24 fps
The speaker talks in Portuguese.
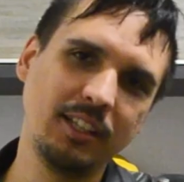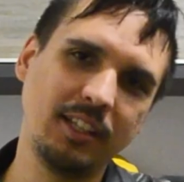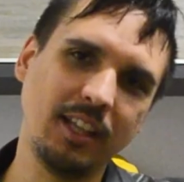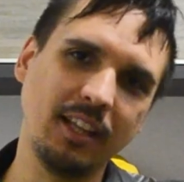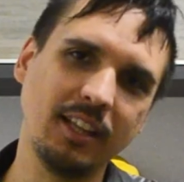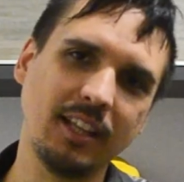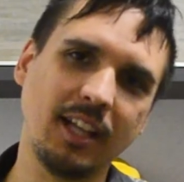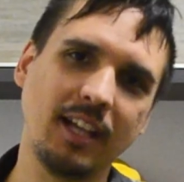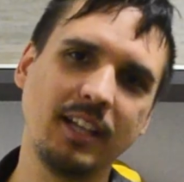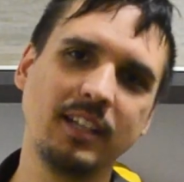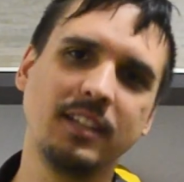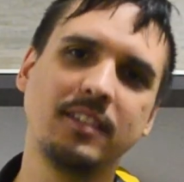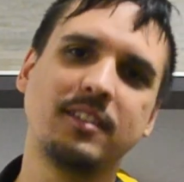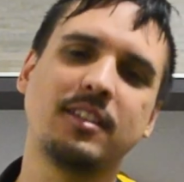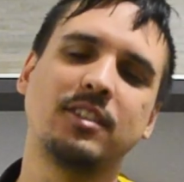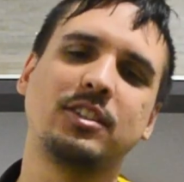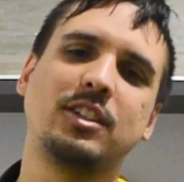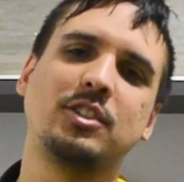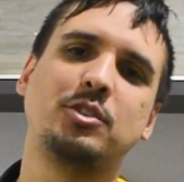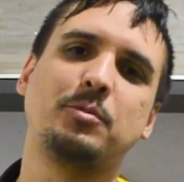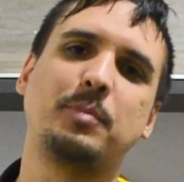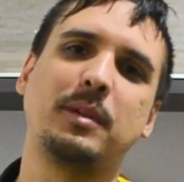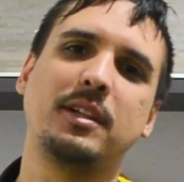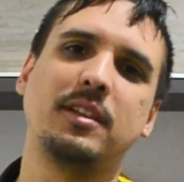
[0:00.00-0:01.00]
tem lá a lista
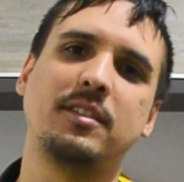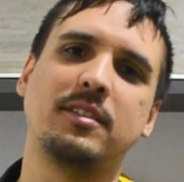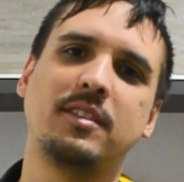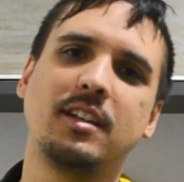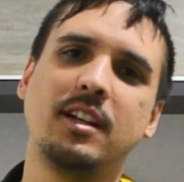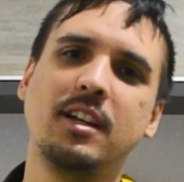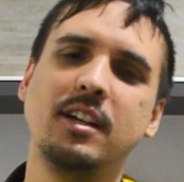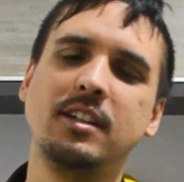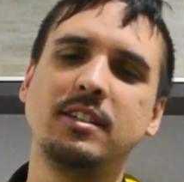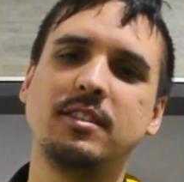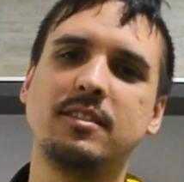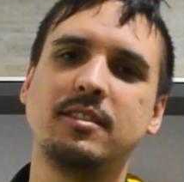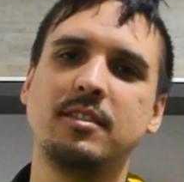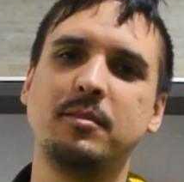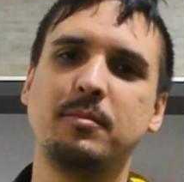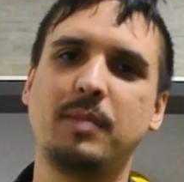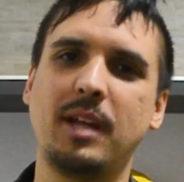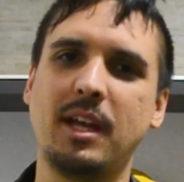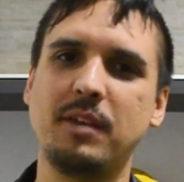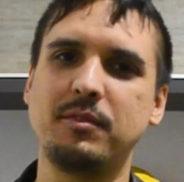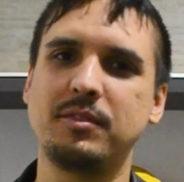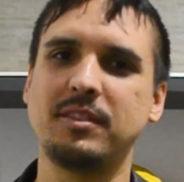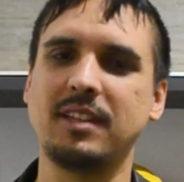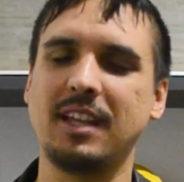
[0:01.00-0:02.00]
já de palestrantes. Em
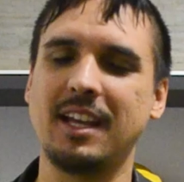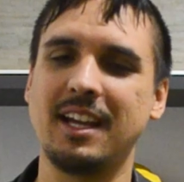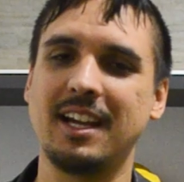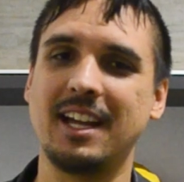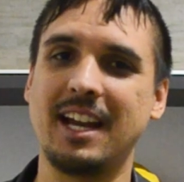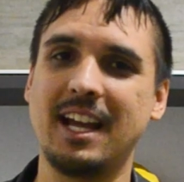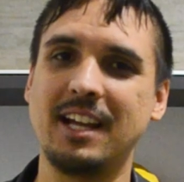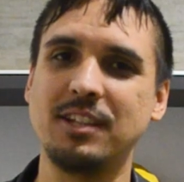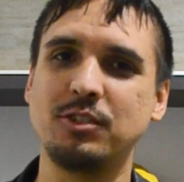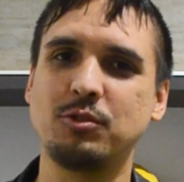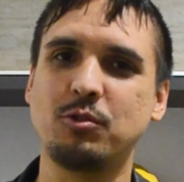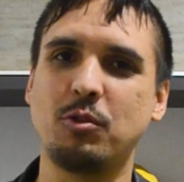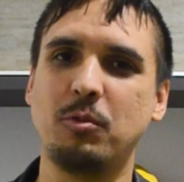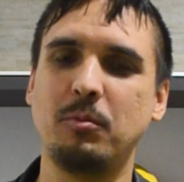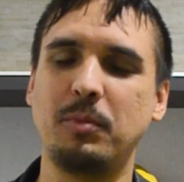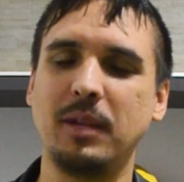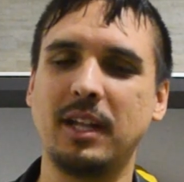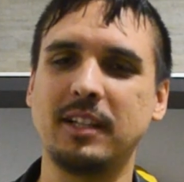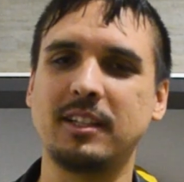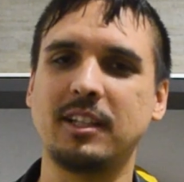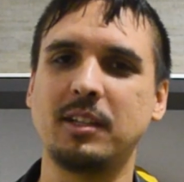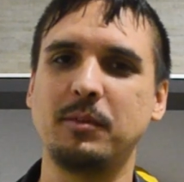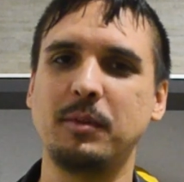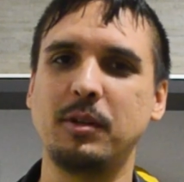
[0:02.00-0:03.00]
breve sai a grade
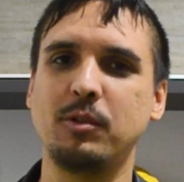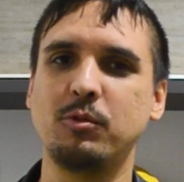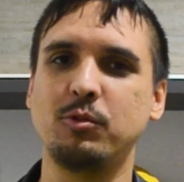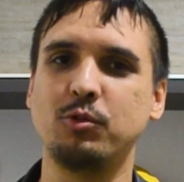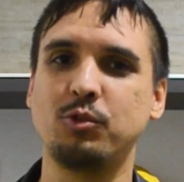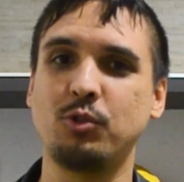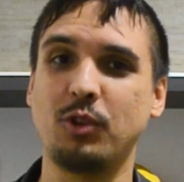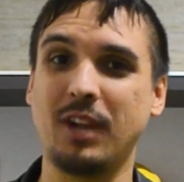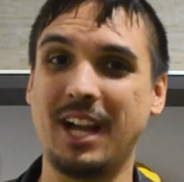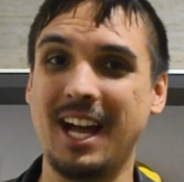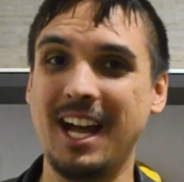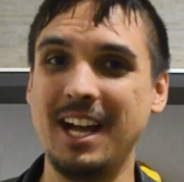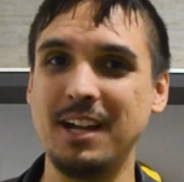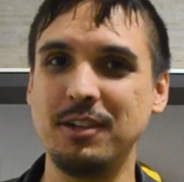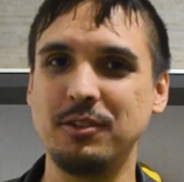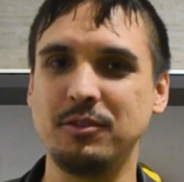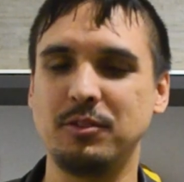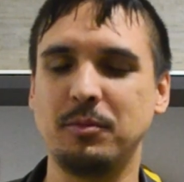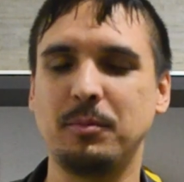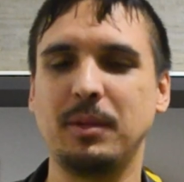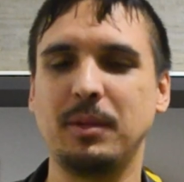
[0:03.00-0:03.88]
completa também com os horários e